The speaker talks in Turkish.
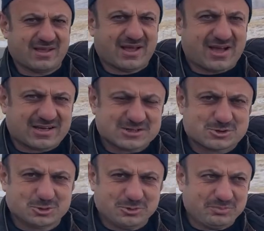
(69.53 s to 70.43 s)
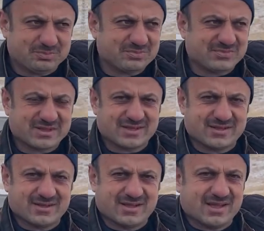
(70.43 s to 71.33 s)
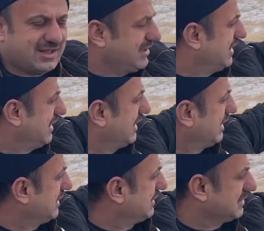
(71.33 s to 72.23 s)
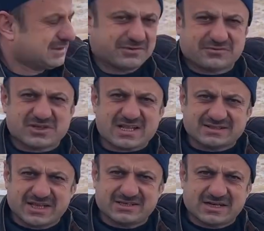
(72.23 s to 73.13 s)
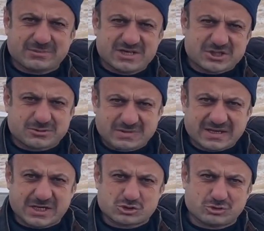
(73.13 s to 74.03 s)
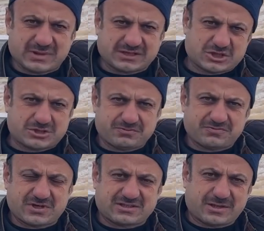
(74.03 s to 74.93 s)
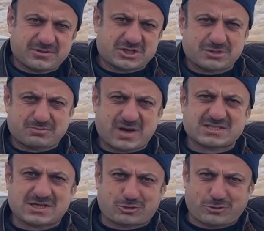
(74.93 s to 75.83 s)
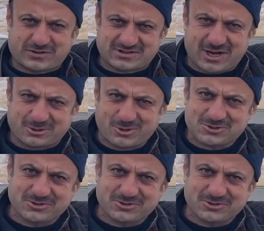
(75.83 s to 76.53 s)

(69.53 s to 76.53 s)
akan su e, Fırat Nehri'ne birleşip yani Erzurum'dan geçip Fırat'a birleşip Basra Körfezi'ne akıyor.